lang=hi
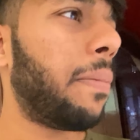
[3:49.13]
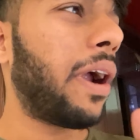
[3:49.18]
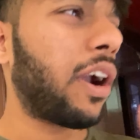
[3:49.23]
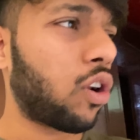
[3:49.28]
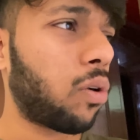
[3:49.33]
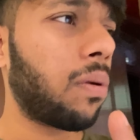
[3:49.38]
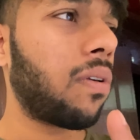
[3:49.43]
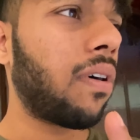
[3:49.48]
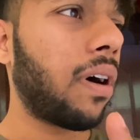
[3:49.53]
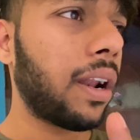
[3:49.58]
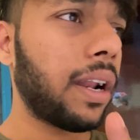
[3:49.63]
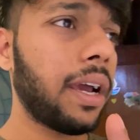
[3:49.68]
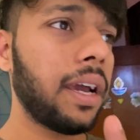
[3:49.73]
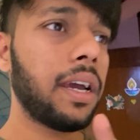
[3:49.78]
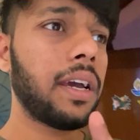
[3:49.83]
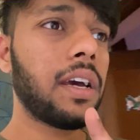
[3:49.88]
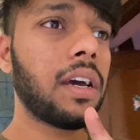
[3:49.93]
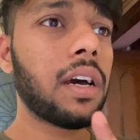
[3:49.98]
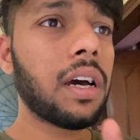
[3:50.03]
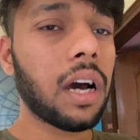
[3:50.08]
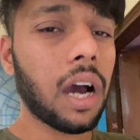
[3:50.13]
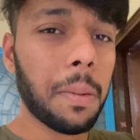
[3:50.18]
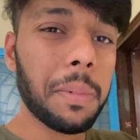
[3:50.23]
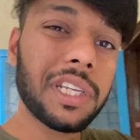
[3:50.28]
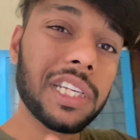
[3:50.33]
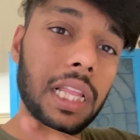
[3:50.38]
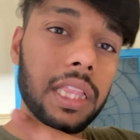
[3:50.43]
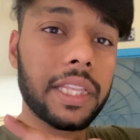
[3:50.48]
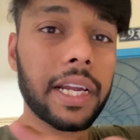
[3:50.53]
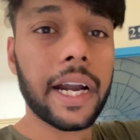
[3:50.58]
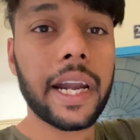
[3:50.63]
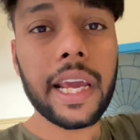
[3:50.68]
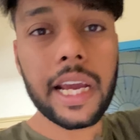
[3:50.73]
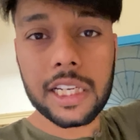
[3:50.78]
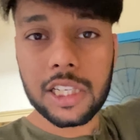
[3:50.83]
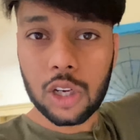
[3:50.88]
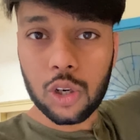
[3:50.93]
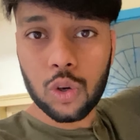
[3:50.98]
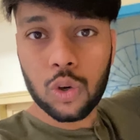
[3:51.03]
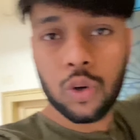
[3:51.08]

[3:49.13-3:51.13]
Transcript: पेट्रोल भरवाना है अभी चलते हैं ठीक है चलो